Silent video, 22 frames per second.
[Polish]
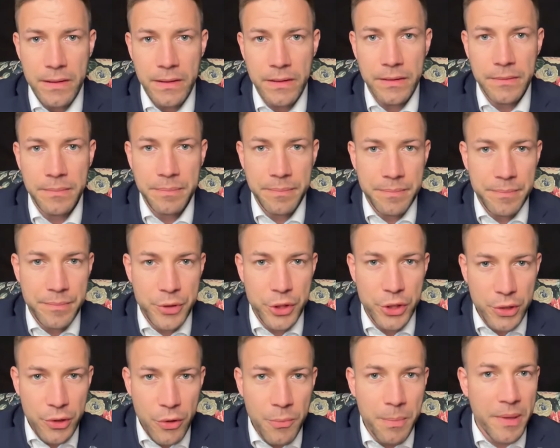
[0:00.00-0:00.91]
e,
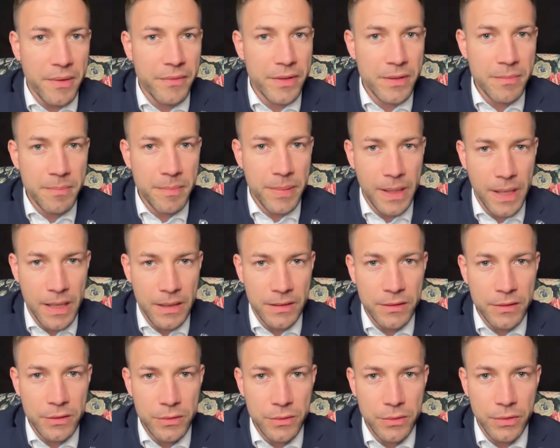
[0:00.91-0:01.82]
przyjął pewien
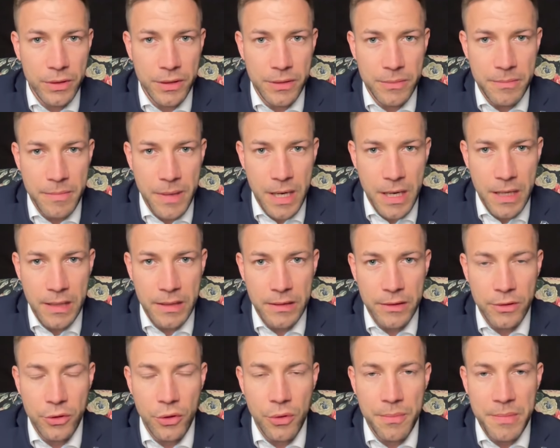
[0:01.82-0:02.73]
plan, który ma
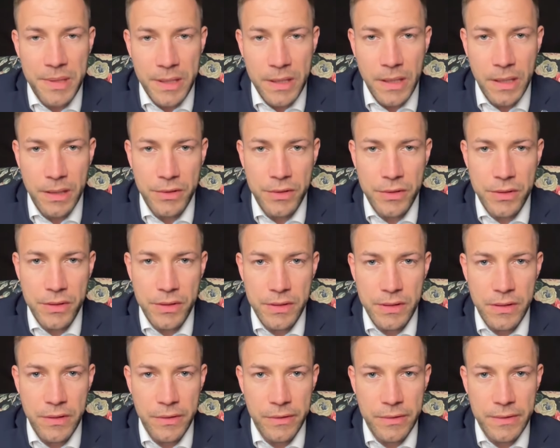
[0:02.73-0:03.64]
domykać
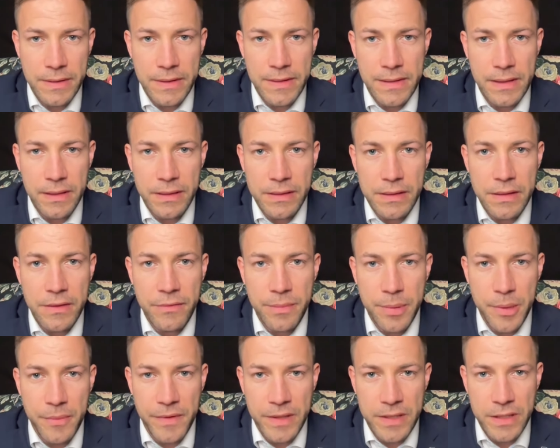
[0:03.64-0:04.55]
istniejące sankcje,
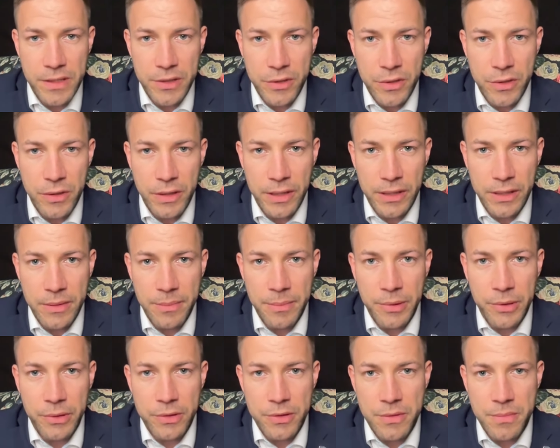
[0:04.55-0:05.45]
wprowadzać kolejne
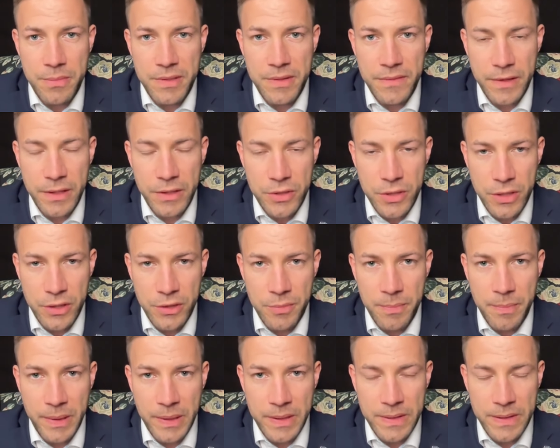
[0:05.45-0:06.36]
po to, żeby
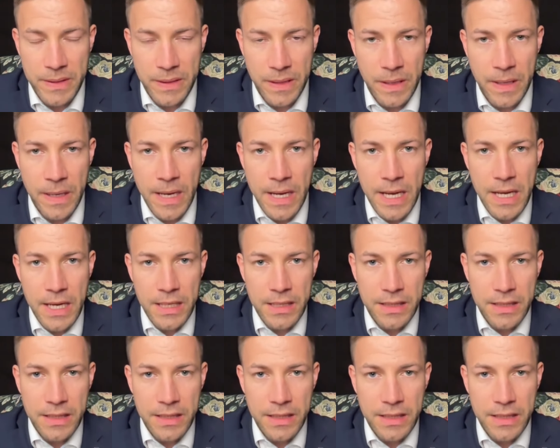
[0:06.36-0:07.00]
zwiększać presję